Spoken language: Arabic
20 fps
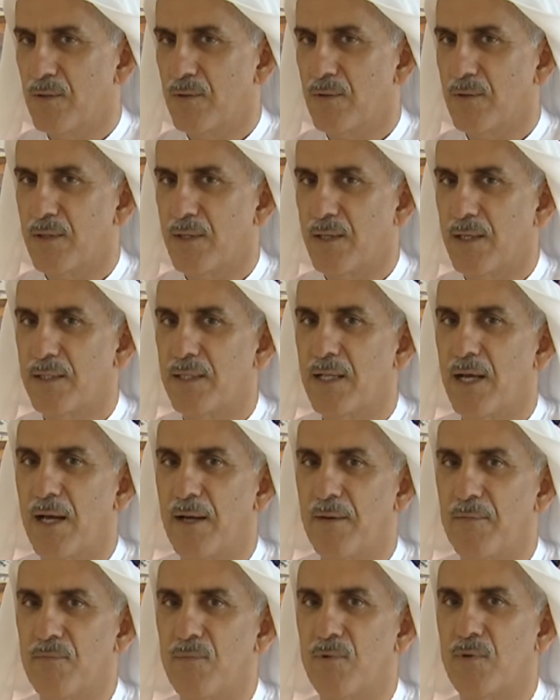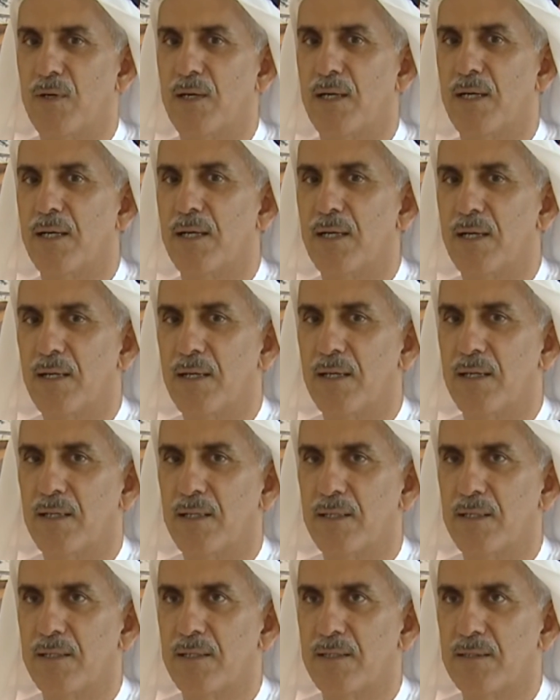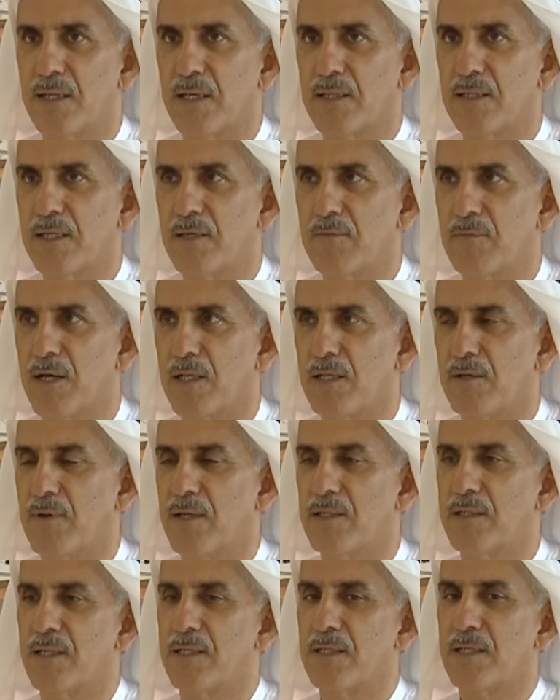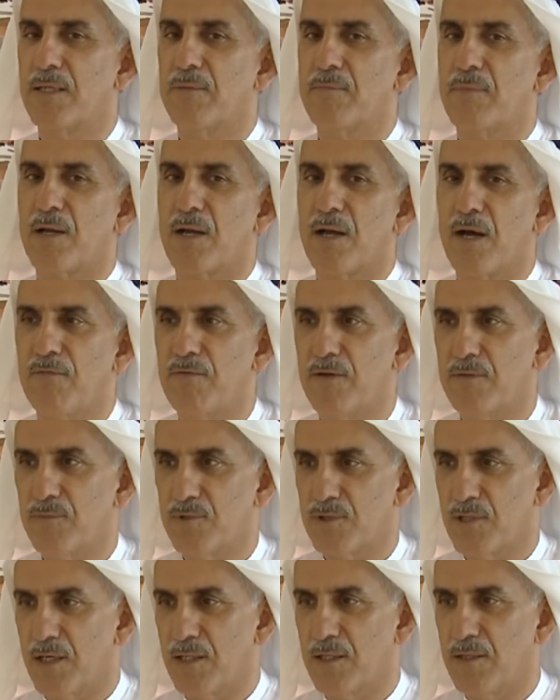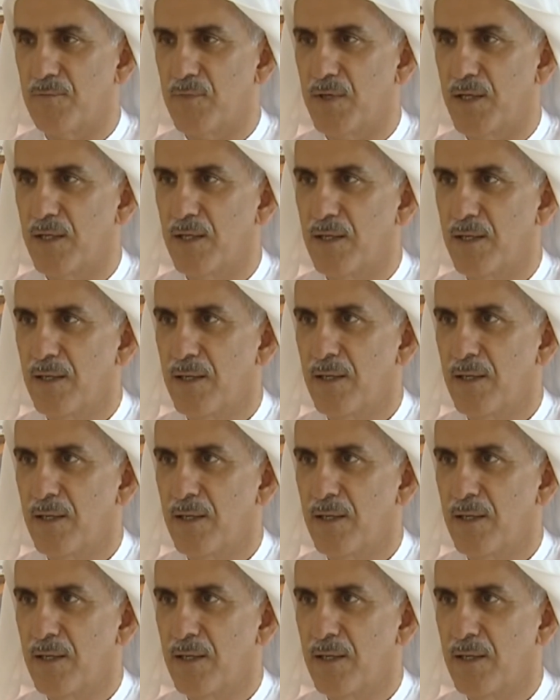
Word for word: مثل وتقديم خدمات تدريب لكافة مستخدمي